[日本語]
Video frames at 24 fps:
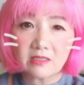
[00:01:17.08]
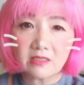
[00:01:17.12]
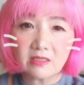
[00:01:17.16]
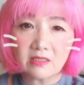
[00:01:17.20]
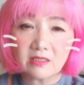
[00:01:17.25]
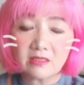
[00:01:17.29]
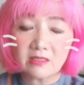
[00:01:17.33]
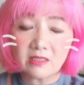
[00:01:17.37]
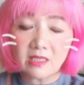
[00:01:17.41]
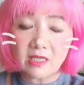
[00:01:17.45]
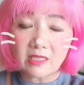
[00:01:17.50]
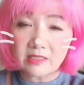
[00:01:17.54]

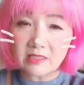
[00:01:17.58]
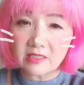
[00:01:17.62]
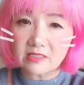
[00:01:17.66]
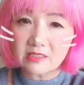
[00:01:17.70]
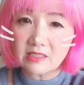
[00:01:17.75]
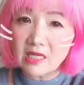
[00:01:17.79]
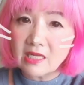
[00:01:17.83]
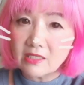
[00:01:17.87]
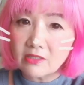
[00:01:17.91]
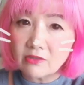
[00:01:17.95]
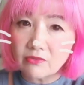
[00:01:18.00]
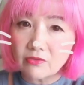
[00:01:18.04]
ないです
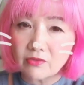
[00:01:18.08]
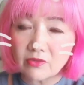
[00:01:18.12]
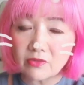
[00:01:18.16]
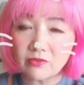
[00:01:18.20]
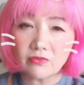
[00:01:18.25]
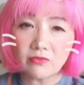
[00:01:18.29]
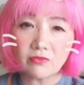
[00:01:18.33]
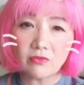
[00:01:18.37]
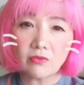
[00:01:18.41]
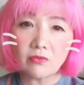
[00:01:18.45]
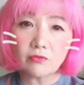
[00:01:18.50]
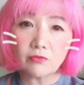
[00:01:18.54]
か?」という
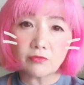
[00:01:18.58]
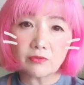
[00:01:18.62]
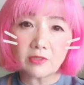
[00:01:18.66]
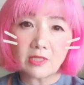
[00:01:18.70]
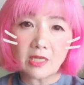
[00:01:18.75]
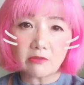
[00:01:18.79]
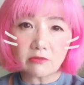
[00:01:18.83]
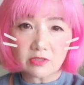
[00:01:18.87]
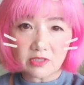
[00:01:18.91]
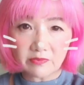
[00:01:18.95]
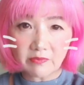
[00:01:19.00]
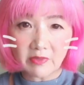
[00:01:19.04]
お答え
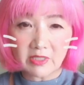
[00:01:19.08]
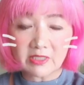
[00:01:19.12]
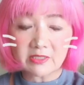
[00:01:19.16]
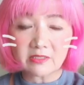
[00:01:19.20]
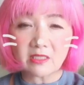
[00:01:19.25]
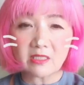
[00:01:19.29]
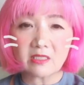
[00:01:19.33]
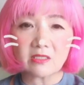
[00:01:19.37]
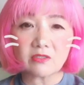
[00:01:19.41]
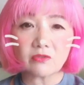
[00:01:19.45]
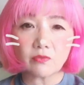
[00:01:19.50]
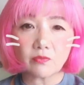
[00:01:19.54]
をしますけ
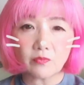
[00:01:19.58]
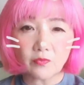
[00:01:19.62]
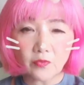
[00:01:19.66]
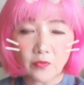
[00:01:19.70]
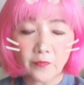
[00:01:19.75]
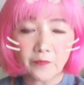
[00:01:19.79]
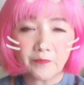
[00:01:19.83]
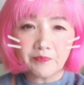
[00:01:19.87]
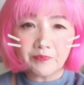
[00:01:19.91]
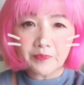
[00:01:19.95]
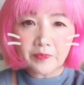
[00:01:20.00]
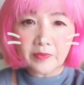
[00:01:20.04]
れども
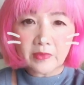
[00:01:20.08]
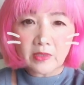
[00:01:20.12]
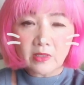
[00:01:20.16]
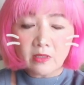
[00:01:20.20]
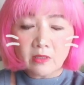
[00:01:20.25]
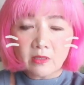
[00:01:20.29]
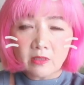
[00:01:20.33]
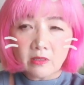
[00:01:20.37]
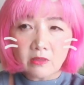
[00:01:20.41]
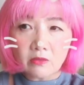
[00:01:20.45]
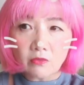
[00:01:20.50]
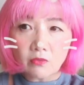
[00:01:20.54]

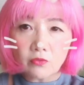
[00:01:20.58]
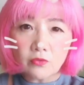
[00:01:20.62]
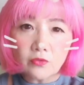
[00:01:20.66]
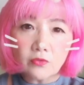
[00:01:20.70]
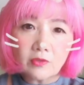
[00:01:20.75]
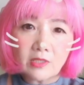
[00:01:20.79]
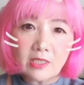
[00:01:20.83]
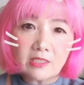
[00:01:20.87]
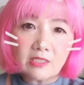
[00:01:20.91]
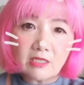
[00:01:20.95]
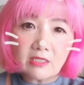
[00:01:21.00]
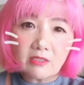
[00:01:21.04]
この
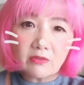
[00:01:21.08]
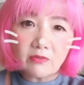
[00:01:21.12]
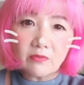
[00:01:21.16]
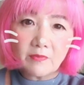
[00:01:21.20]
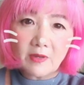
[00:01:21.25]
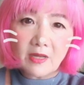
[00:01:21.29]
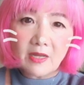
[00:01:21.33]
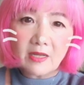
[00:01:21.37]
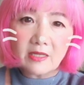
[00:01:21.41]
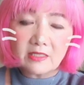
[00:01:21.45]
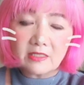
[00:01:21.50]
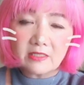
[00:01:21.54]
方の
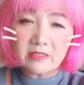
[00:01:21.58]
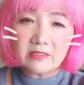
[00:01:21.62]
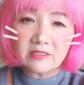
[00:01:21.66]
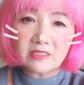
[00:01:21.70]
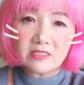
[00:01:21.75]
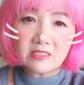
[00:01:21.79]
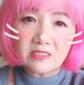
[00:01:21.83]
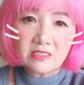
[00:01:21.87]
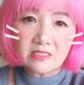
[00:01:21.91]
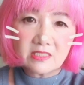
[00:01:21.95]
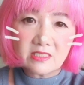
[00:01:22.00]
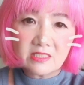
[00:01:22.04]
場合
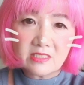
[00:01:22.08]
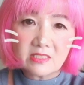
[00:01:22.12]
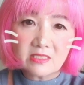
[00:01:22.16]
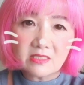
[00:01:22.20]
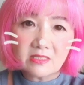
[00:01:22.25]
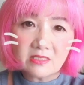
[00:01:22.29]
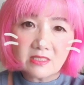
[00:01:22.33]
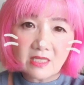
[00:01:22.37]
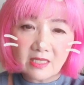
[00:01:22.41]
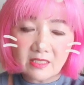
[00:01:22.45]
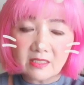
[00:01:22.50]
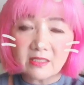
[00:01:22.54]
新人
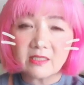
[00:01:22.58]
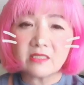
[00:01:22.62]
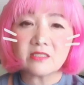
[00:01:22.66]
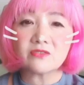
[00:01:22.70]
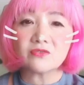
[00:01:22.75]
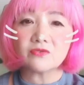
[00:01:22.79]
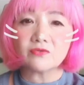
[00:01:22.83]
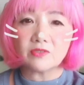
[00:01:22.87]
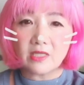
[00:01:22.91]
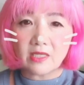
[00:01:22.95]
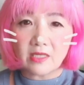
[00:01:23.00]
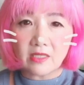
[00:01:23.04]
なんですよ
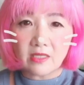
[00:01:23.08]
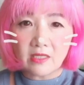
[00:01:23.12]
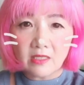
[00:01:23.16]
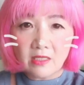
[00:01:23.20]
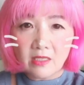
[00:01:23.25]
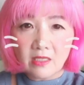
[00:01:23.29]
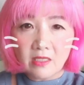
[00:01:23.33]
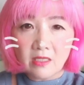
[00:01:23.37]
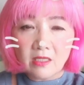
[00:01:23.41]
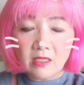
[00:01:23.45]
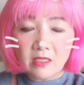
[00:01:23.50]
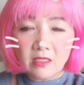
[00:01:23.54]
ね。
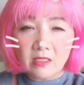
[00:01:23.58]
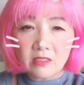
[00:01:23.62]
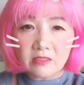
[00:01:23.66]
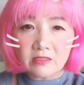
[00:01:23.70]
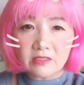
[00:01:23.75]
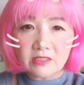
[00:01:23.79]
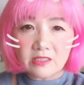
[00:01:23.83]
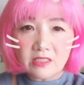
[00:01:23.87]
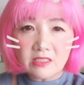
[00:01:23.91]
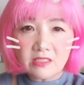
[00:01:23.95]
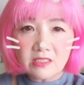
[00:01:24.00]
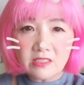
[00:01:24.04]

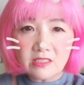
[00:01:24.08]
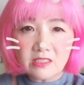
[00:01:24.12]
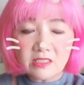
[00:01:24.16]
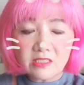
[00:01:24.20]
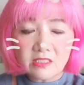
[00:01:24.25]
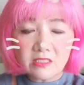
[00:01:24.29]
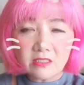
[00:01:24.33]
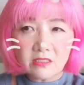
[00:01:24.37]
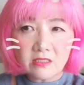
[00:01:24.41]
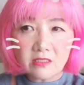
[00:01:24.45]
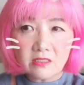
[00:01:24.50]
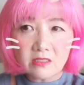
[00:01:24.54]
新
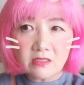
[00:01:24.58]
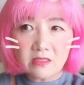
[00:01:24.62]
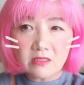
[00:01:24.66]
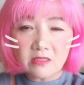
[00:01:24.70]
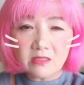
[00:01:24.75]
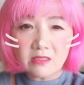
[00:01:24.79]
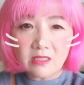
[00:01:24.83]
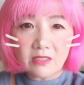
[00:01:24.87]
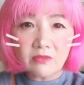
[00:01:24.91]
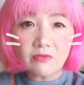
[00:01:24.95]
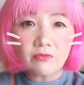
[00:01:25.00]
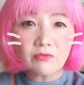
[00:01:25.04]
人
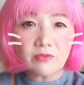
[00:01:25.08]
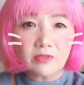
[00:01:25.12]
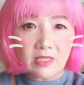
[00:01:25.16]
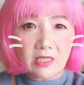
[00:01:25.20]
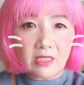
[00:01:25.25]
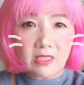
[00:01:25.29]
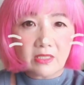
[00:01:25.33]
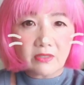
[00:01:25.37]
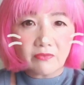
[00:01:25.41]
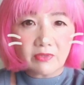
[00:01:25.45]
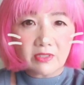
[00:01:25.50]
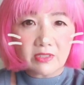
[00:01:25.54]
なの
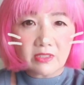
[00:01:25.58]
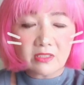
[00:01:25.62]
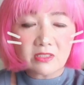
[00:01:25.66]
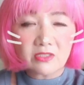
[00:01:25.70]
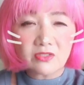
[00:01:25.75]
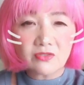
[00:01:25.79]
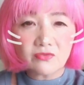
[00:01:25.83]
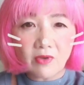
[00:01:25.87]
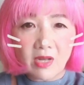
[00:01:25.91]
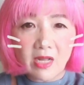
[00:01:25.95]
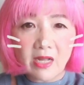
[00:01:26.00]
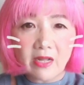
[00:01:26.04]
で私
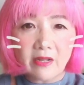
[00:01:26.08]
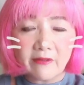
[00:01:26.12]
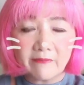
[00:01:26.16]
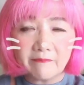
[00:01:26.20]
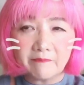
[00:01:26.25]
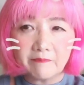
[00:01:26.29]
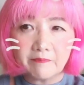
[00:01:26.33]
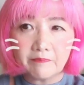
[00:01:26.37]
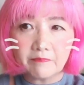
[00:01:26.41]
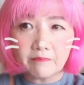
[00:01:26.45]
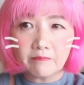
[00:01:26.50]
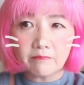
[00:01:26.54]
は、
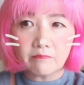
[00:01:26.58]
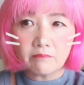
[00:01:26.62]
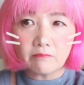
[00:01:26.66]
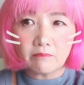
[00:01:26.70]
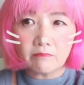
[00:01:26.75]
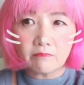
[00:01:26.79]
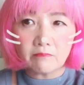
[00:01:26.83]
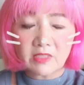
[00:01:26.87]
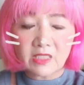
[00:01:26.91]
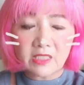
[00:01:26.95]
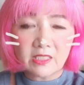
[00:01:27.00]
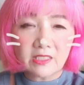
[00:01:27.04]
う
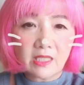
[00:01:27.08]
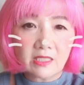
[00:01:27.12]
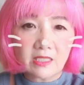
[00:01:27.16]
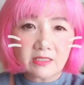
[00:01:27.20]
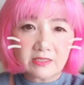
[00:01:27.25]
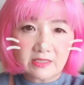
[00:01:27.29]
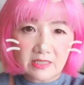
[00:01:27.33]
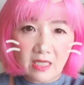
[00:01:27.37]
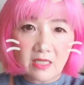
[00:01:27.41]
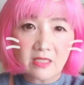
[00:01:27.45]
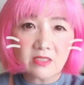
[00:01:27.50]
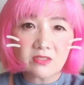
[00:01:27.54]
ん、来た
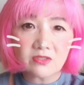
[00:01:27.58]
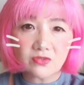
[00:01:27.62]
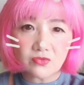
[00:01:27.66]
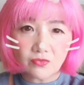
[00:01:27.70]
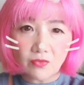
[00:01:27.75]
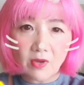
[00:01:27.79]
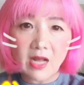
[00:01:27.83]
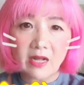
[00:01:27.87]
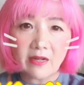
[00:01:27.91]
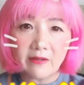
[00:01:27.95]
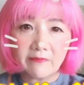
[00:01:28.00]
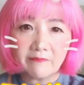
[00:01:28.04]
チャンス
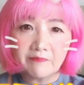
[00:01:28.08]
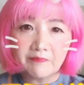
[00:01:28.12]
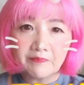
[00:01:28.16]
は